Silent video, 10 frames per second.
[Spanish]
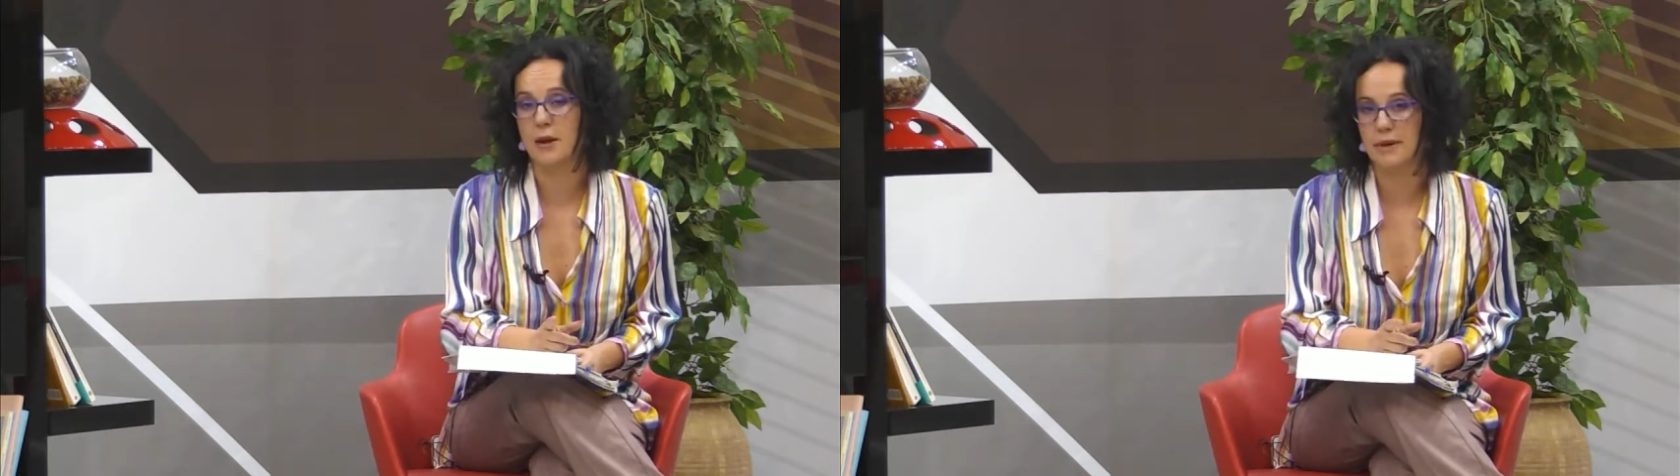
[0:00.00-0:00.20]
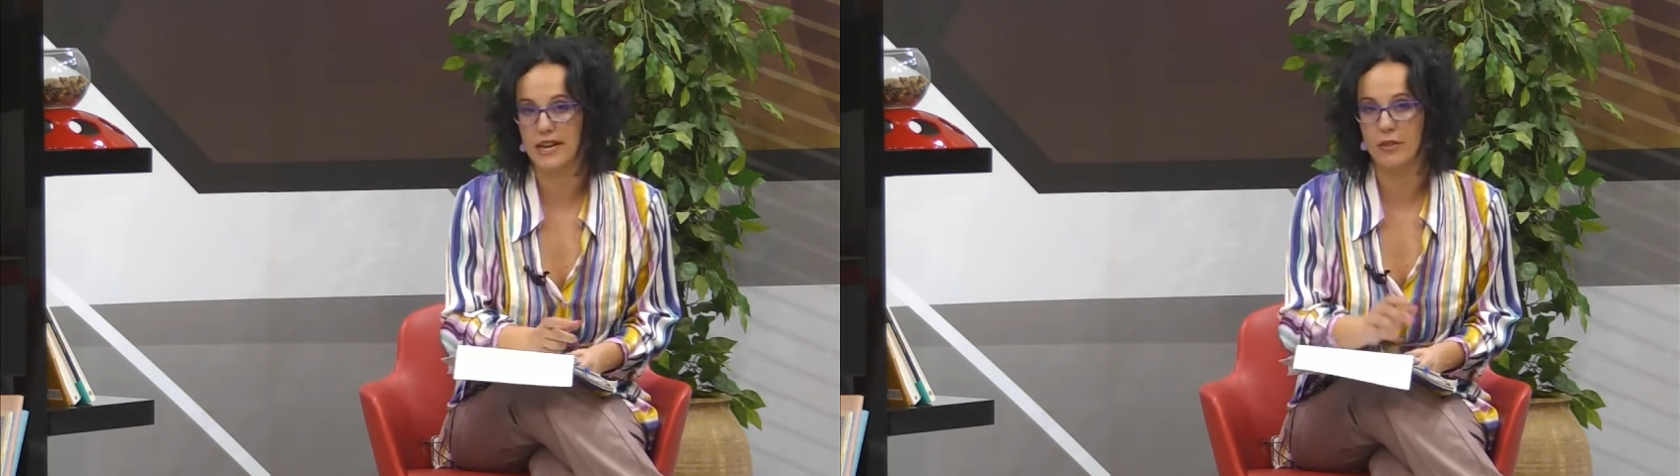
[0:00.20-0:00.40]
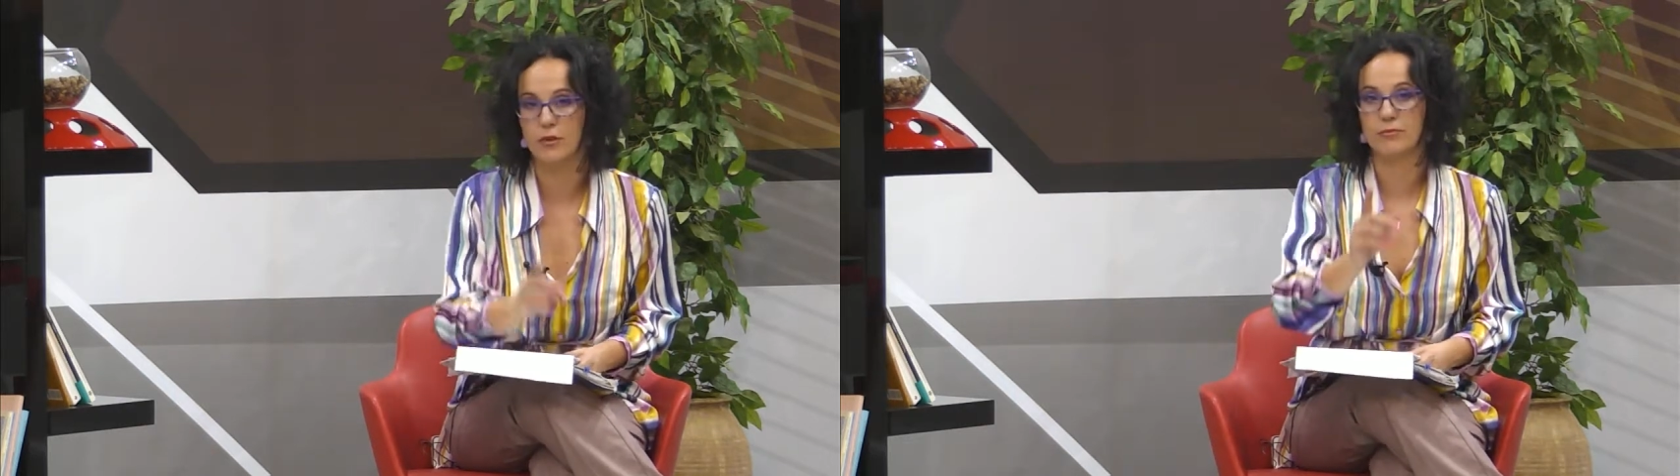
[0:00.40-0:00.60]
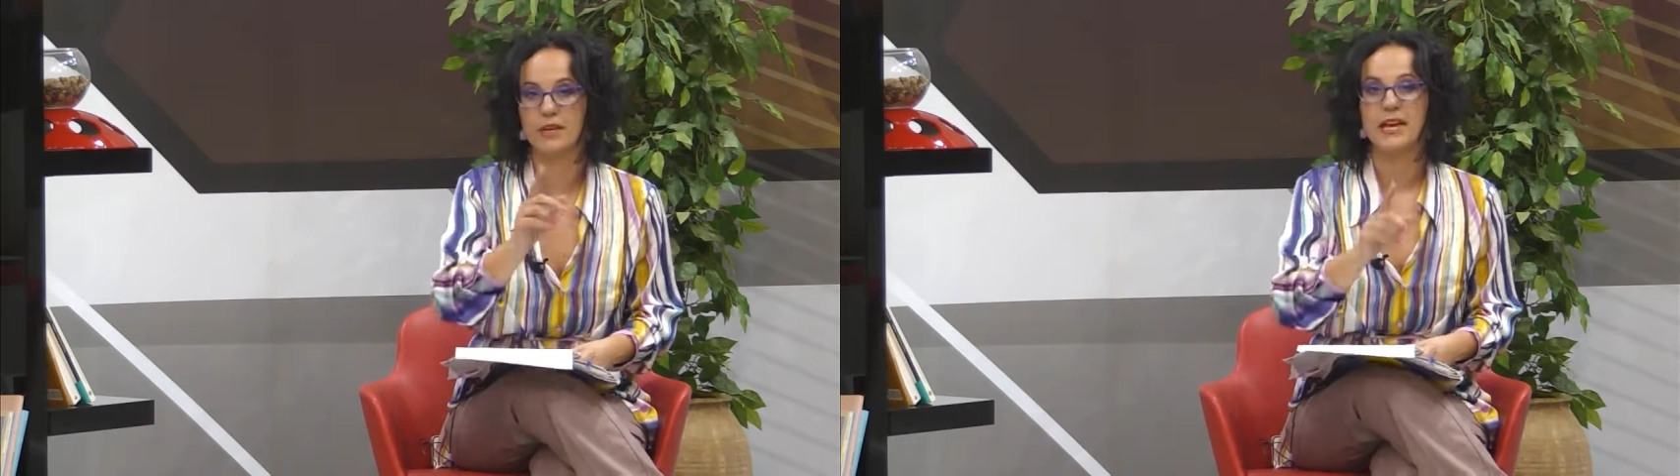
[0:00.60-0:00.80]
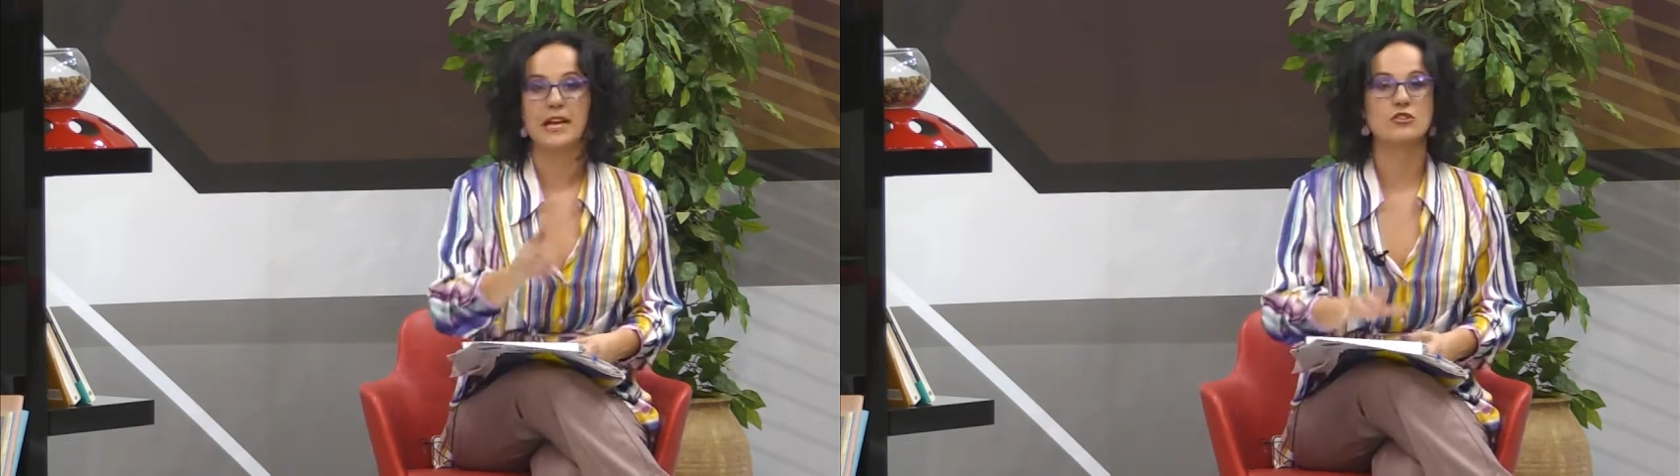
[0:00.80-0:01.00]
al Menador.
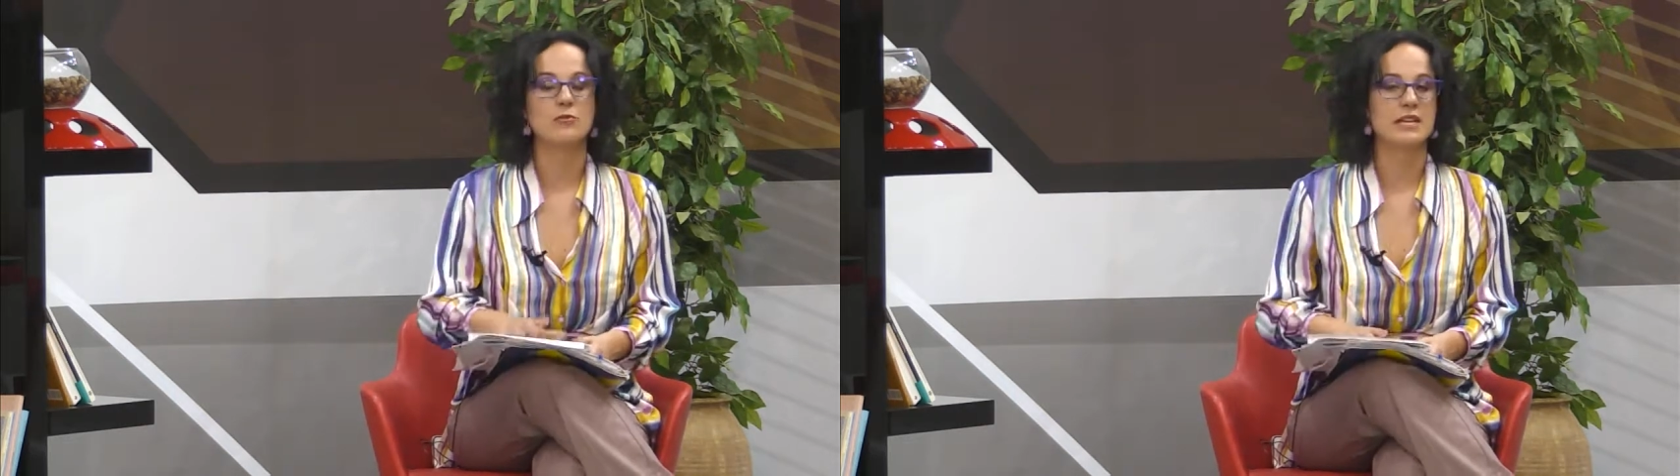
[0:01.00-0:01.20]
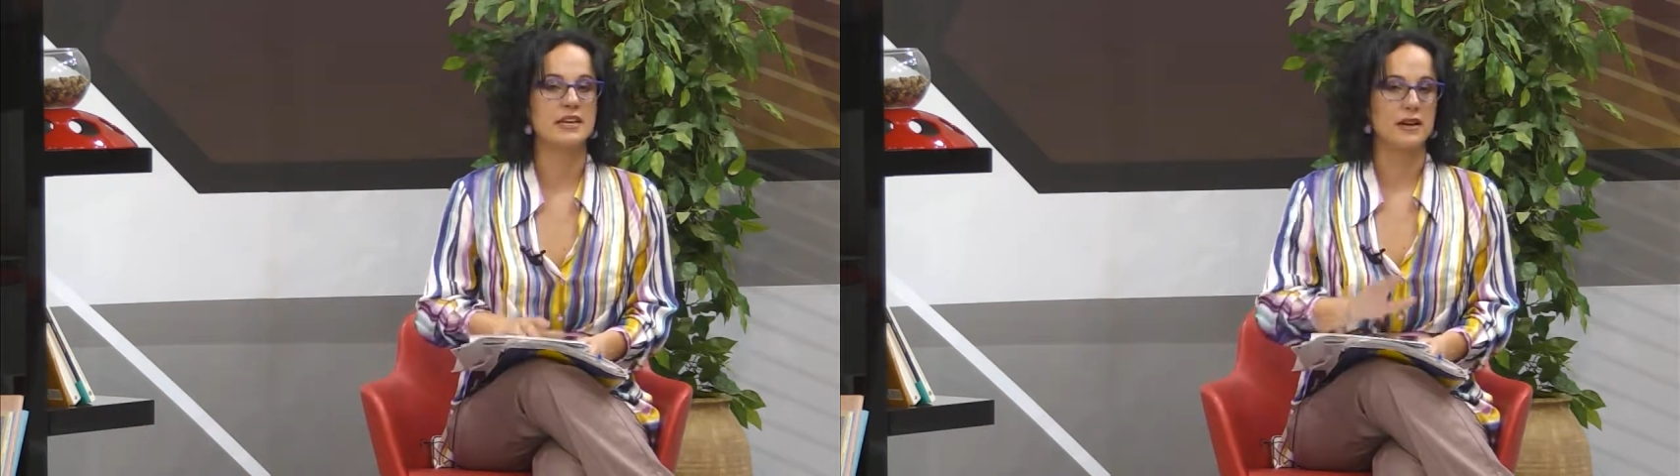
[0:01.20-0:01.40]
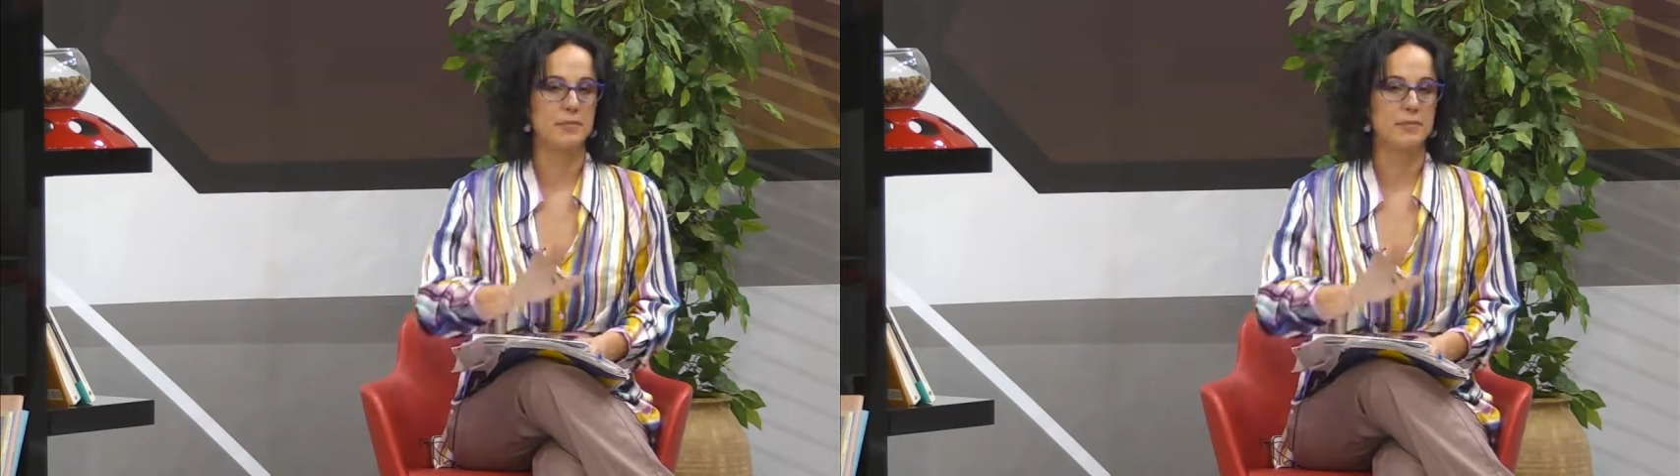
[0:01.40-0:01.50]
Eso mañana a